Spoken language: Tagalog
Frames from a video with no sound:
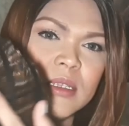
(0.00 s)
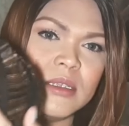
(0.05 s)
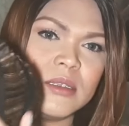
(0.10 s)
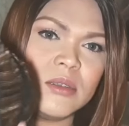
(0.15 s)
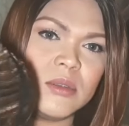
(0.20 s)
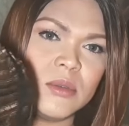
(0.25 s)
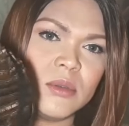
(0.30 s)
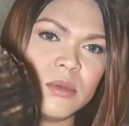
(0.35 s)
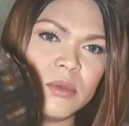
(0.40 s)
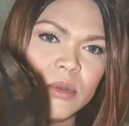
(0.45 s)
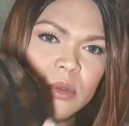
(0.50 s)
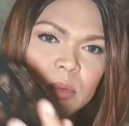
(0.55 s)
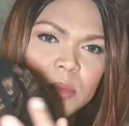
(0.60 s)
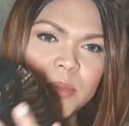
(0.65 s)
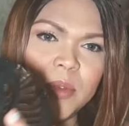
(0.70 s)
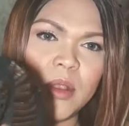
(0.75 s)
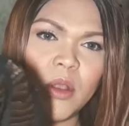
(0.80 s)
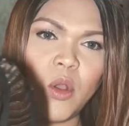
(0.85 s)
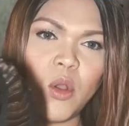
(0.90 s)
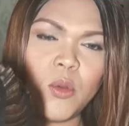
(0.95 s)
dito?
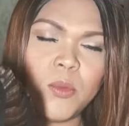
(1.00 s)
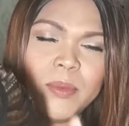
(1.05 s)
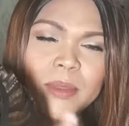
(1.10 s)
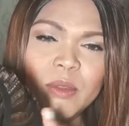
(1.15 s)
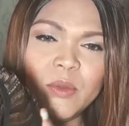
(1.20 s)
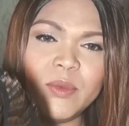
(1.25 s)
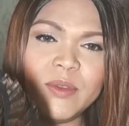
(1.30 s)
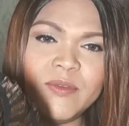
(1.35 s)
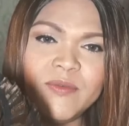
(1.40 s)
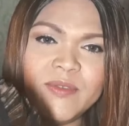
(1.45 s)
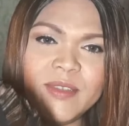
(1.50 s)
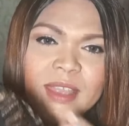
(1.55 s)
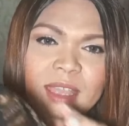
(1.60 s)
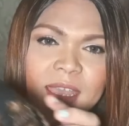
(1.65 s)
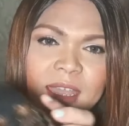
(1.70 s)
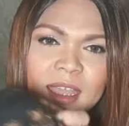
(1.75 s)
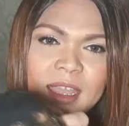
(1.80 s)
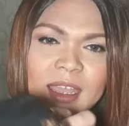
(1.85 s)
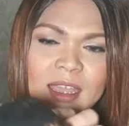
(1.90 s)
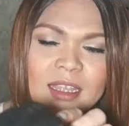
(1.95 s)
Parang open
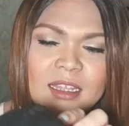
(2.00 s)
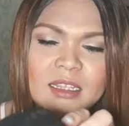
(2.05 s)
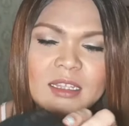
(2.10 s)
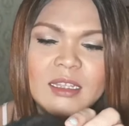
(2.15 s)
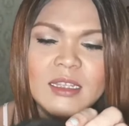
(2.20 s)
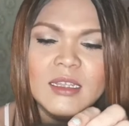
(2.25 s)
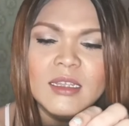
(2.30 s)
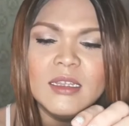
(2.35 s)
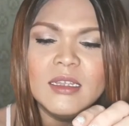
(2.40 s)
wifted.